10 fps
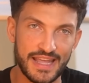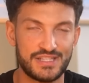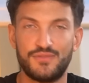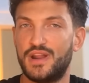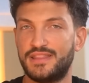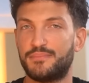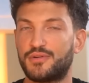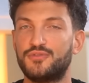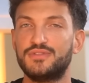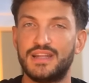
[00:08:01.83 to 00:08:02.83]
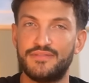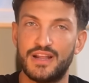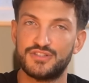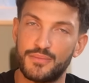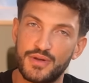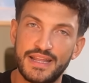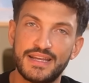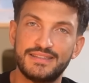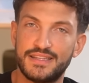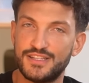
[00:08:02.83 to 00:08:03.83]
e se volete approfondire vi lasciamo il
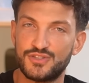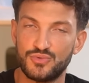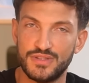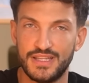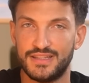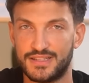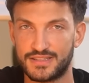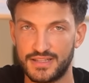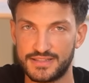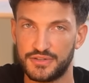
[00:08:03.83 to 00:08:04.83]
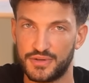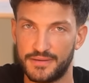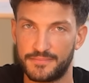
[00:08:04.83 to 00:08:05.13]
link degli studi in descrizione.